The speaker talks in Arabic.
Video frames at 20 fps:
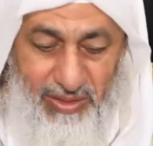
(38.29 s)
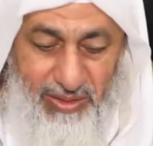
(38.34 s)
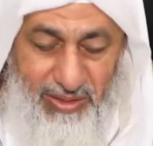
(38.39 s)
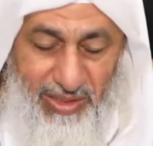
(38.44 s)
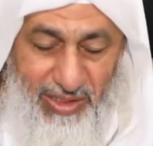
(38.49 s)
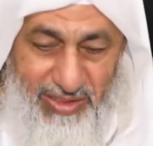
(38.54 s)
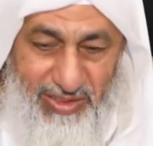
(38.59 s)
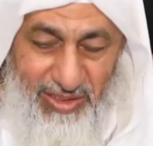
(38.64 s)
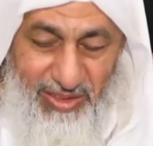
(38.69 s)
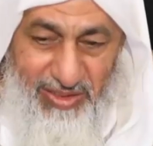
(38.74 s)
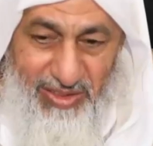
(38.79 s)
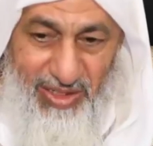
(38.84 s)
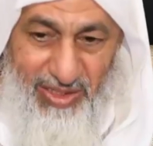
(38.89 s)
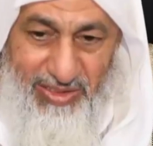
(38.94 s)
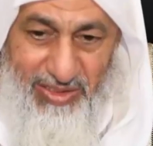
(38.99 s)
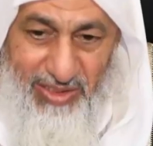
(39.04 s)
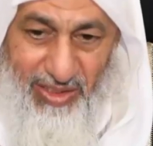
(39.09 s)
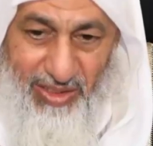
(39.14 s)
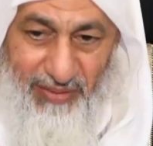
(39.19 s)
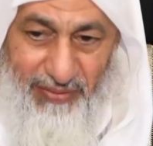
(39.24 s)
يجلس
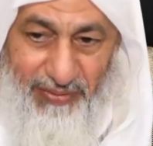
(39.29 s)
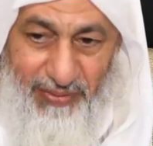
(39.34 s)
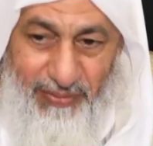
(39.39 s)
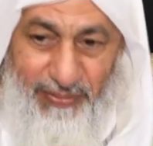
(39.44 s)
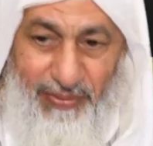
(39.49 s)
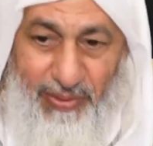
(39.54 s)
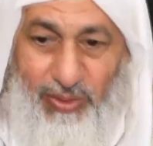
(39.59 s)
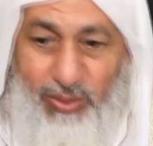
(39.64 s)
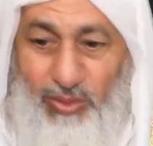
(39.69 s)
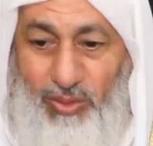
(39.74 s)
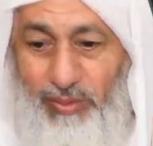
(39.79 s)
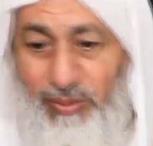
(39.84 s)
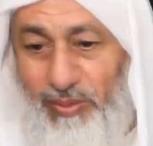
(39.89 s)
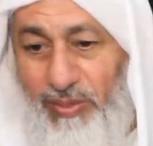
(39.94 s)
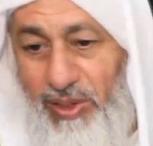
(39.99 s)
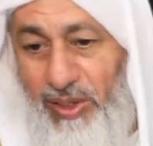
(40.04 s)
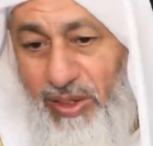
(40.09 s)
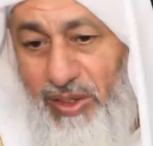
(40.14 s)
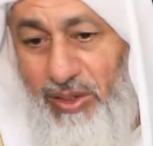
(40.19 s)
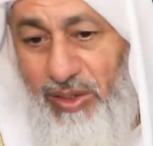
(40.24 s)
جلسة خفيفة
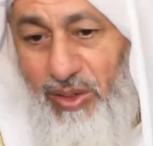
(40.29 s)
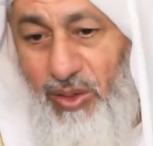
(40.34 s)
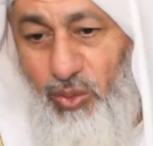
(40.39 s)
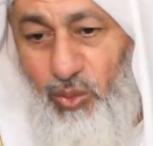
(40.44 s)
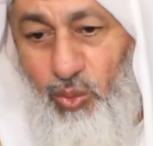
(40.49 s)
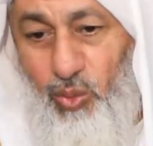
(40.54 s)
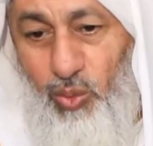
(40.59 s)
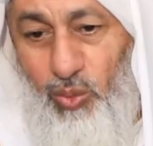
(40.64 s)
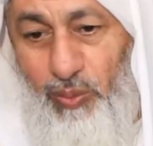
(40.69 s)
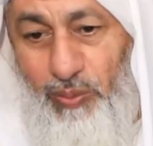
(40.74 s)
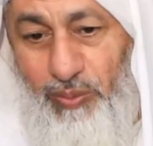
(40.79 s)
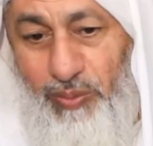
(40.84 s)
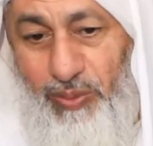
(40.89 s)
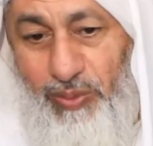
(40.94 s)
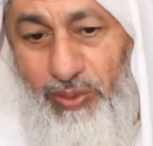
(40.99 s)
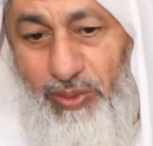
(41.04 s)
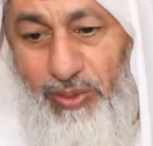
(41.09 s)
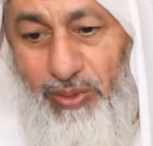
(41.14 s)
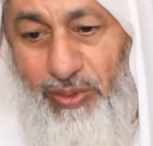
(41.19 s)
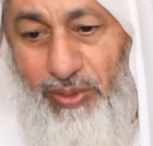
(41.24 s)
ثم يقوم
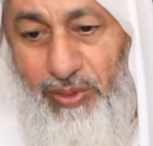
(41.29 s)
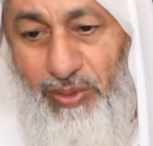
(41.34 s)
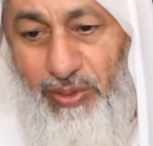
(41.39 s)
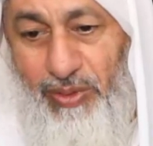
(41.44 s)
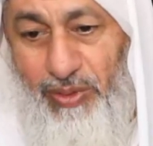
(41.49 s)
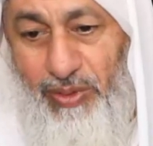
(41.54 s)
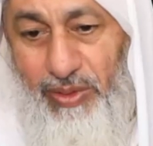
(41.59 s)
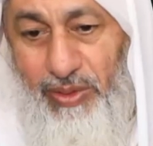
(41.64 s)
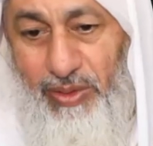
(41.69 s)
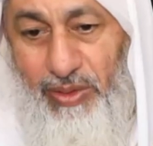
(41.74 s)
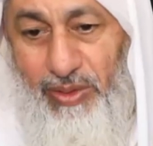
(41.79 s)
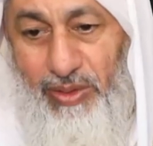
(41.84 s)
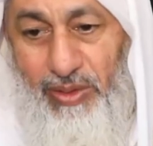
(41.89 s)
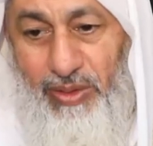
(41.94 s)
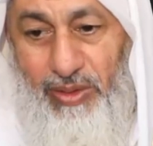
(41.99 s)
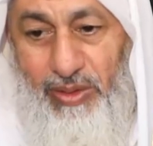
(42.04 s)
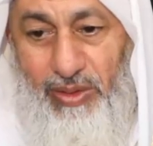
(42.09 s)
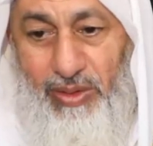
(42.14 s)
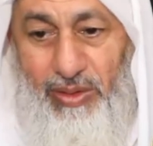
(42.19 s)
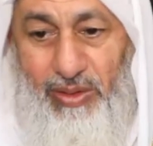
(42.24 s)

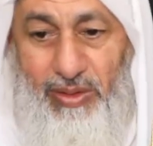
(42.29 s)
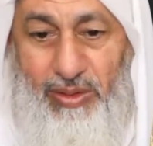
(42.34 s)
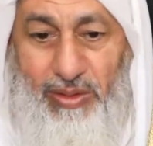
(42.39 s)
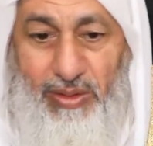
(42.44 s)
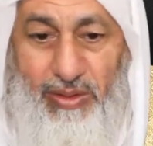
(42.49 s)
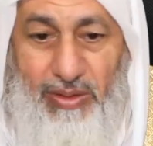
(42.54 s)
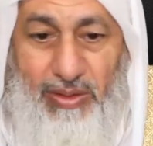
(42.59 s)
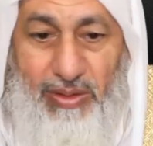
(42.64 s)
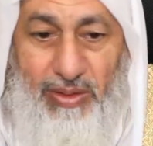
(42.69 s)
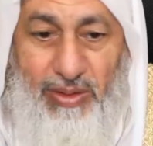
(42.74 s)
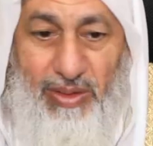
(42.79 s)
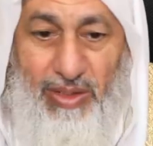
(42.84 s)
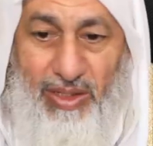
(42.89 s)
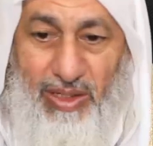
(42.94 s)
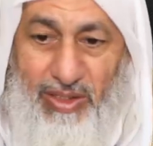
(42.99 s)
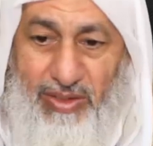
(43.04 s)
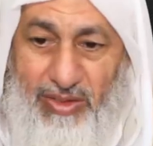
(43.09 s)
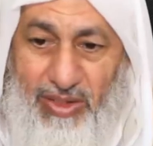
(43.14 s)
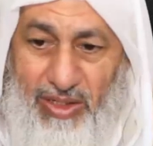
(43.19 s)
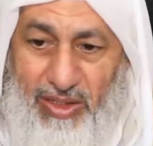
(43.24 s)
يعني الأمر سهل
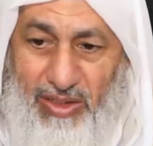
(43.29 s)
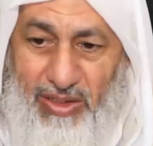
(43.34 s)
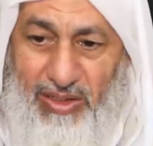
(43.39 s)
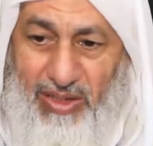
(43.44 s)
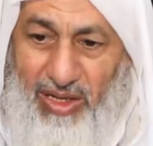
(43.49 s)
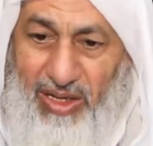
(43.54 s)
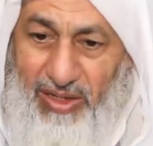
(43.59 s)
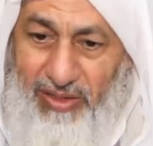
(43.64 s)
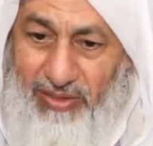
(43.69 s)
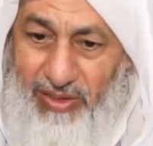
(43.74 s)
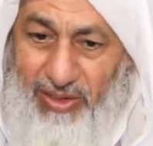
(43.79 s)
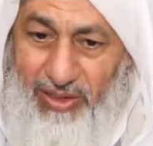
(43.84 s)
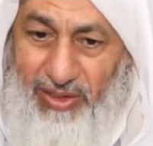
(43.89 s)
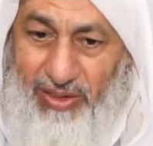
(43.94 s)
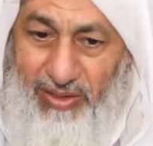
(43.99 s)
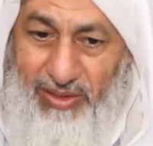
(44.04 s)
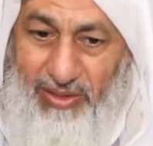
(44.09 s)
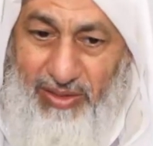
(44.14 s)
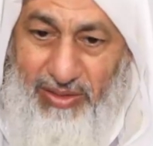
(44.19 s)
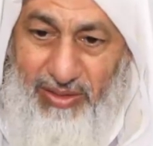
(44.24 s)
لحظة
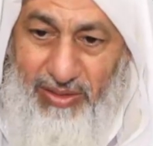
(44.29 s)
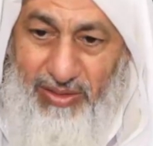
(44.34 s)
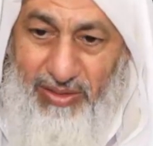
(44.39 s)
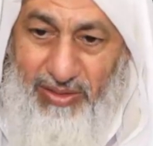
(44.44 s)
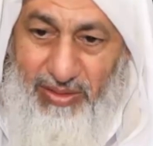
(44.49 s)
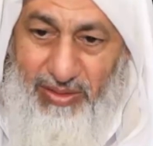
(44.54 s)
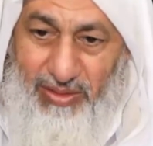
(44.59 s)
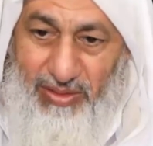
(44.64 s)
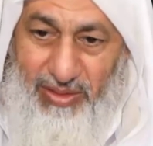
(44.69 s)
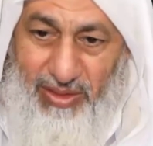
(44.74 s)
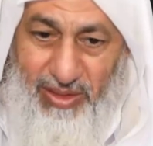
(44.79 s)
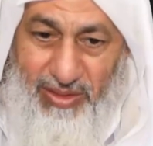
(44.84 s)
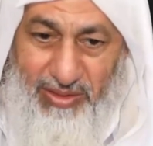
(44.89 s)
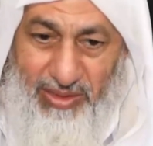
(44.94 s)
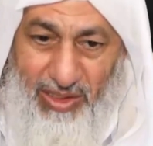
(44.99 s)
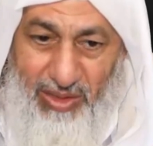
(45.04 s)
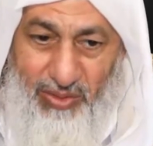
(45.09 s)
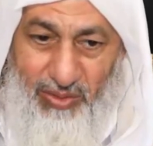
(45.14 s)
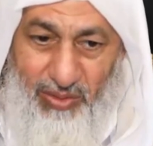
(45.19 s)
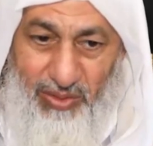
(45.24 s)
لحظة لا
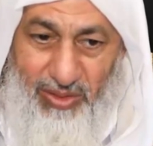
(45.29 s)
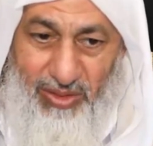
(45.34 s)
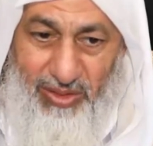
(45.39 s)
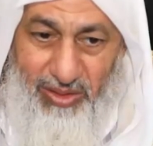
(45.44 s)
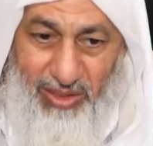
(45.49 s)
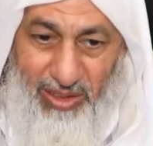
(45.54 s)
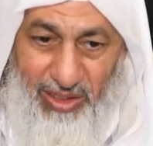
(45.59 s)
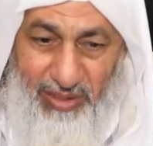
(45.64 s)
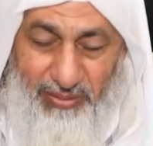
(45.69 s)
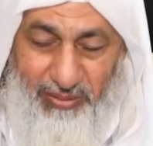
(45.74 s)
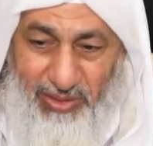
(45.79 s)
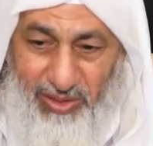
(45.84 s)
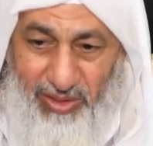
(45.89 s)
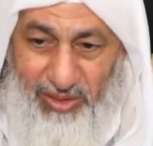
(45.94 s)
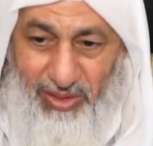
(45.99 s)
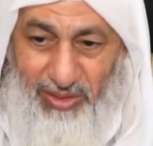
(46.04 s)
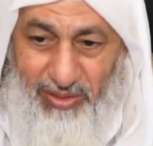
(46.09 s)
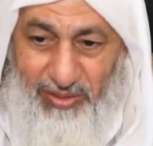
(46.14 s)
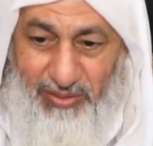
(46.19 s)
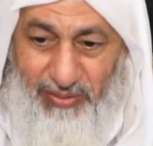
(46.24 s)
تأكل الكلام
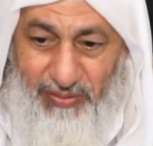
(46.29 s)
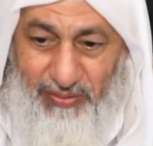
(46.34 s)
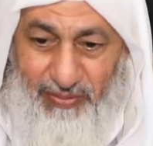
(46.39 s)
كذا